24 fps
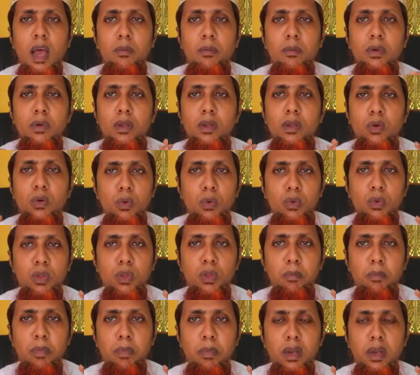আপনি
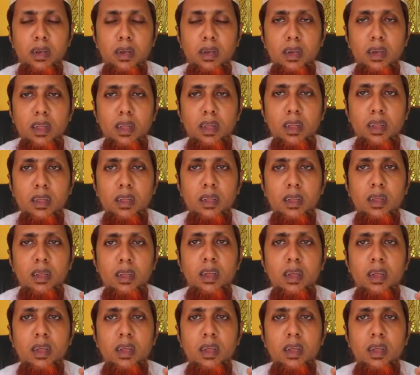ঘুমোতে পারেন না